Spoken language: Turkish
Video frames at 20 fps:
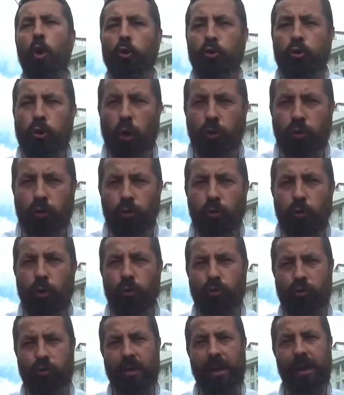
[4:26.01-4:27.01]
Sözün
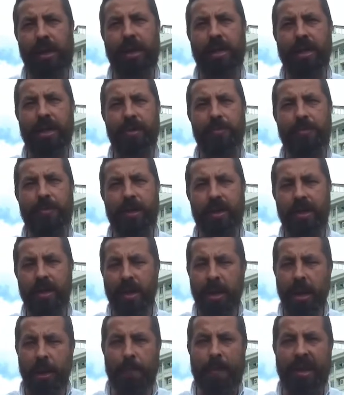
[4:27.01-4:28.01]
özüne gelelim mi?
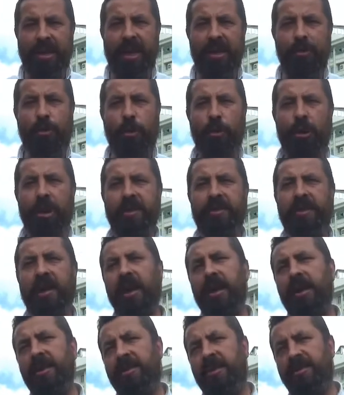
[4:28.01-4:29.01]
Bana göre
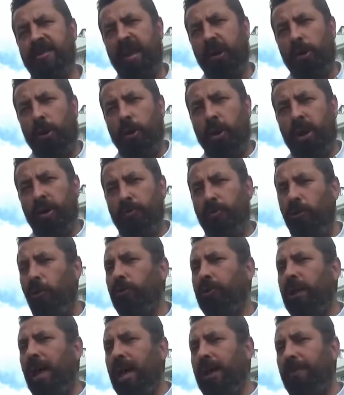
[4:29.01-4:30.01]
sağ, size göre
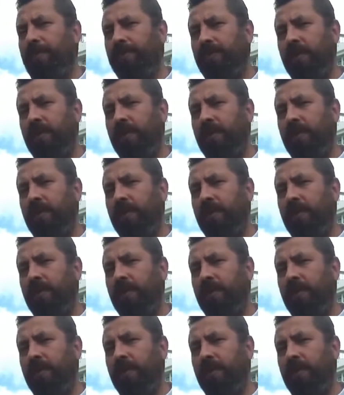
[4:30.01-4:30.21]
solda